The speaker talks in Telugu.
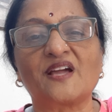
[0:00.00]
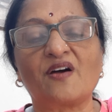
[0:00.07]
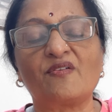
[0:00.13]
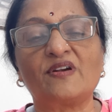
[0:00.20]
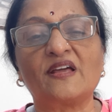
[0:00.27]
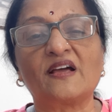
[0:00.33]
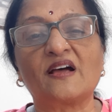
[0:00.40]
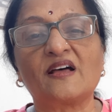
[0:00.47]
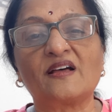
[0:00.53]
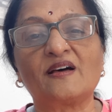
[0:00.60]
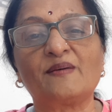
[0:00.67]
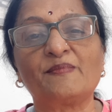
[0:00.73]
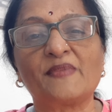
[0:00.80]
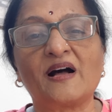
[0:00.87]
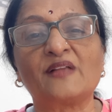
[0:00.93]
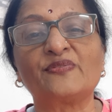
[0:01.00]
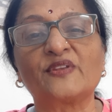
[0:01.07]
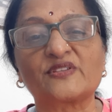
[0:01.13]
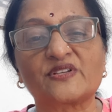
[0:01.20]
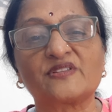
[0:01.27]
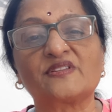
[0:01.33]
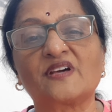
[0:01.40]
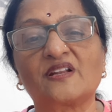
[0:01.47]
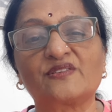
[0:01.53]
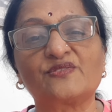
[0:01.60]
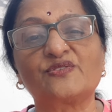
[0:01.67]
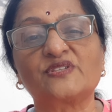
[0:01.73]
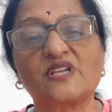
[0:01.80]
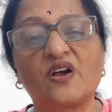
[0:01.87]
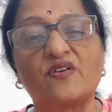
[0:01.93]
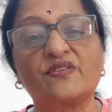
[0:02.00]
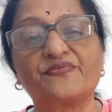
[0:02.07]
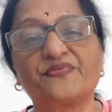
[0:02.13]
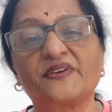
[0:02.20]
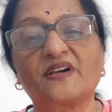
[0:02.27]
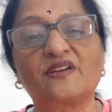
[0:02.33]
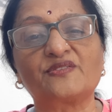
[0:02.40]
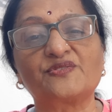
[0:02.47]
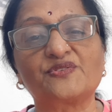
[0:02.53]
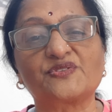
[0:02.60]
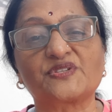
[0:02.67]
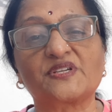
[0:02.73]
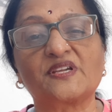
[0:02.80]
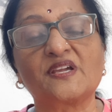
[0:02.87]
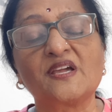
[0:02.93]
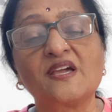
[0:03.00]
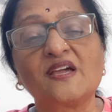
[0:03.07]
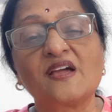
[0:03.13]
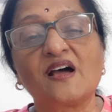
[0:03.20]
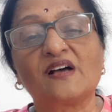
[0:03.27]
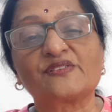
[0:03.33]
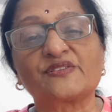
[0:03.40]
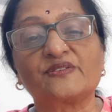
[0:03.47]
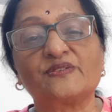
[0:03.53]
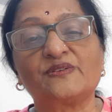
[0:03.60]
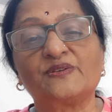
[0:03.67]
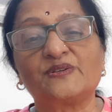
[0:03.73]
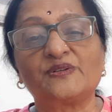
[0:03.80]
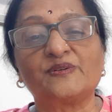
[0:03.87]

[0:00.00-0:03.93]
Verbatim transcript: ఆవిడ అందచందాలు చూసి ఆవిడ ఫిగర్ చూసి అసలు